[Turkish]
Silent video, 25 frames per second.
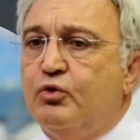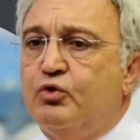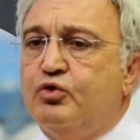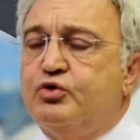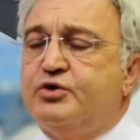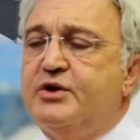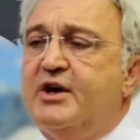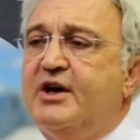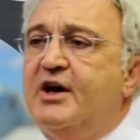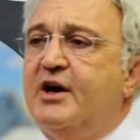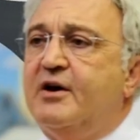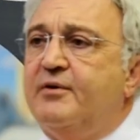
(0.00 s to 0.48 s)

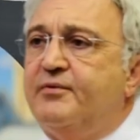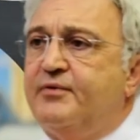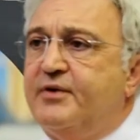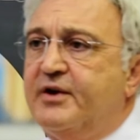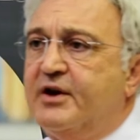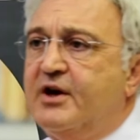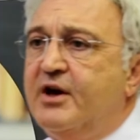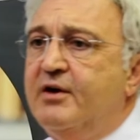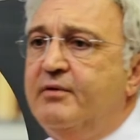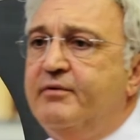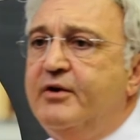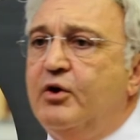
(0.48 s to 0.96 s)
Kuzey
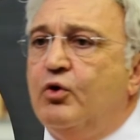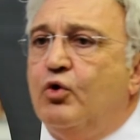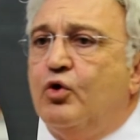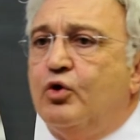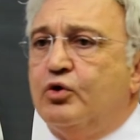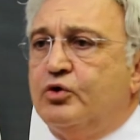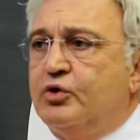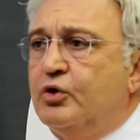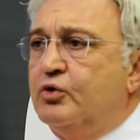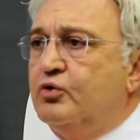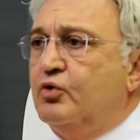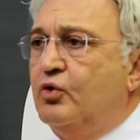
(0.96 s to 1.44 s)
Afrika ve
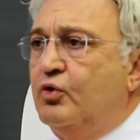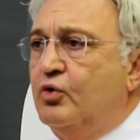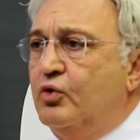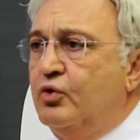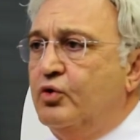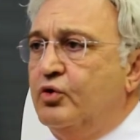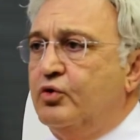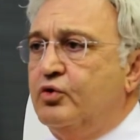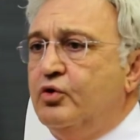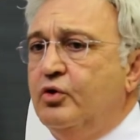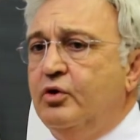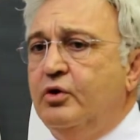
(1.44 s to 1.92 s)
Orta
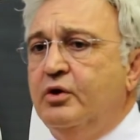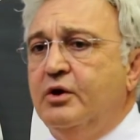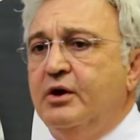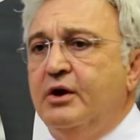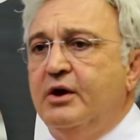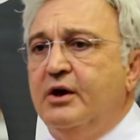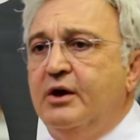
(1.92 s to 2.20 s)
Doğu'ydu.